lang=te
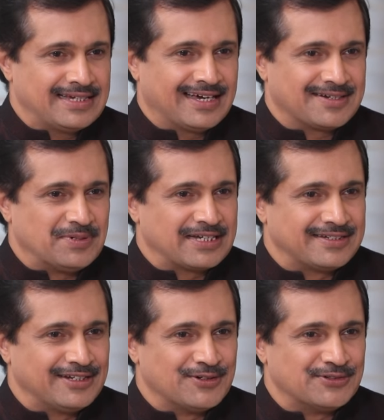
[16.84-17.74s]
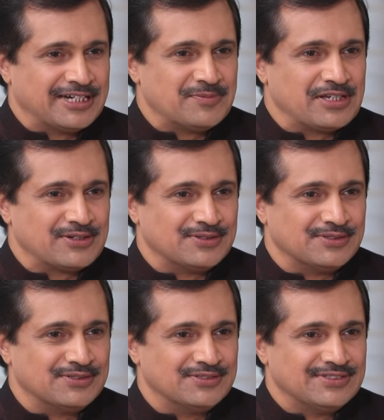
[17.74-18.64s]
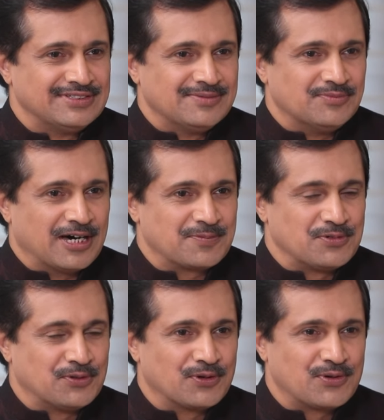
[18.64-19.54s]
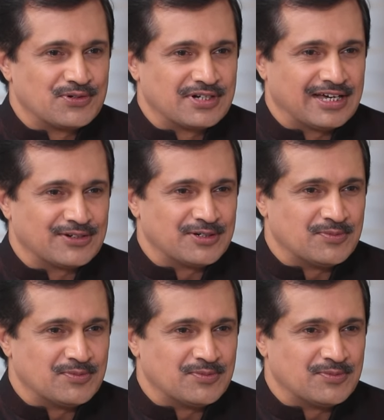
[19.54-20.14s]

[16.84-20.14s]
అధికార పార్టీలో ఉండి మీరు మార్పు కోరుకుంటున్నారు